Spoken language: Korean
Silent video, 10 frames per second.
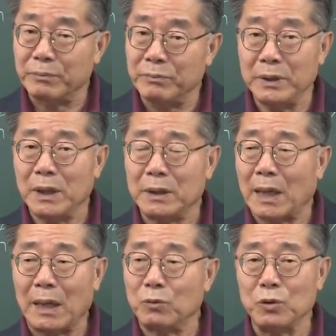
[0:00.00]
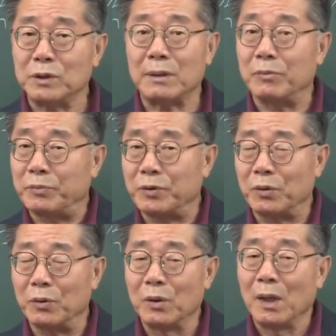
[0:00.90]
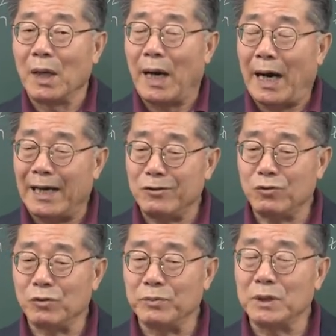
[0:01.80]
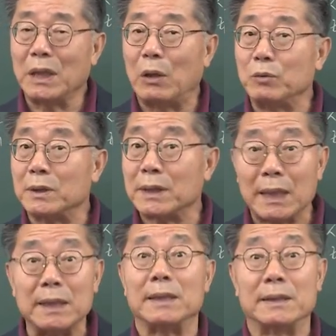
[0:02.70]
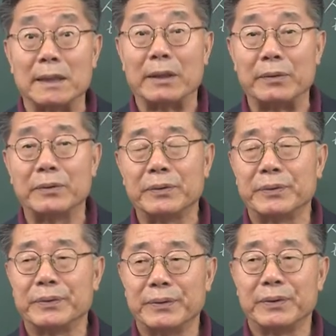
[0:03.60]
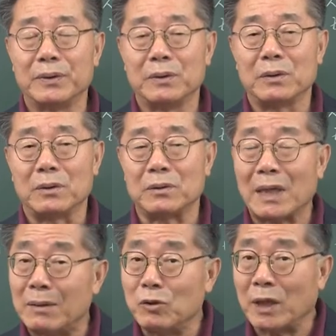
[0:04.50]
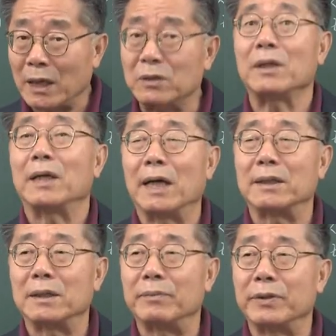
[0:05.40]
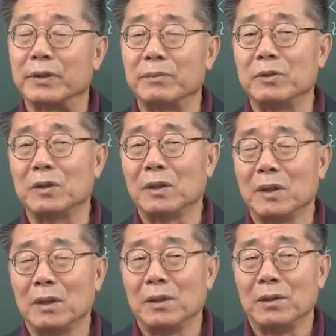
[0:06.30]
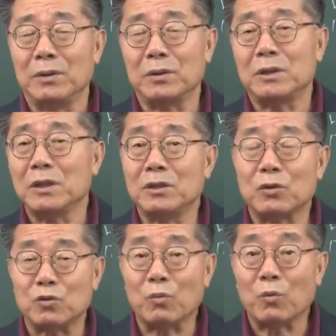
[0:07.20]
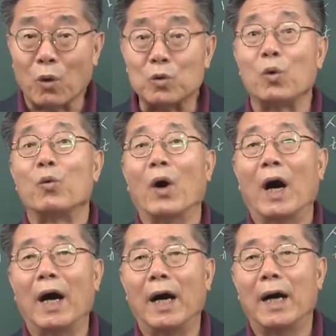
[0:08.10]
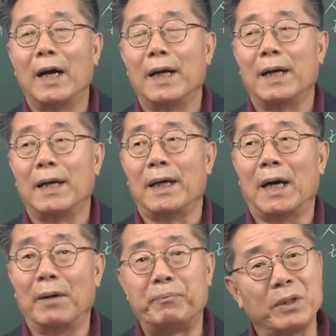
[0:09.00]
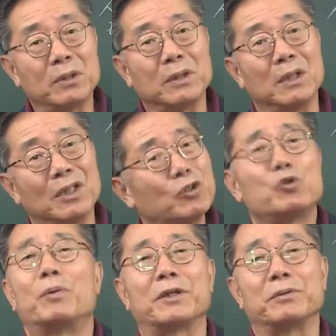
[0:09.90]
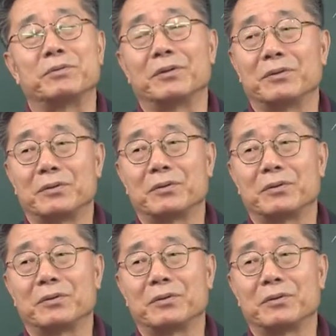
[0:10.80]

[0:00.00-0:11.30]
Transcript: 미래 다 알고 있는 사람 없죠. 알 수 없는 가운데 살아야 되잖아요. 그 삶을 개척해 나가는 거라면 그러면 역시 이제 좀 고통과 아 비극이 있을 수밖에 없어요.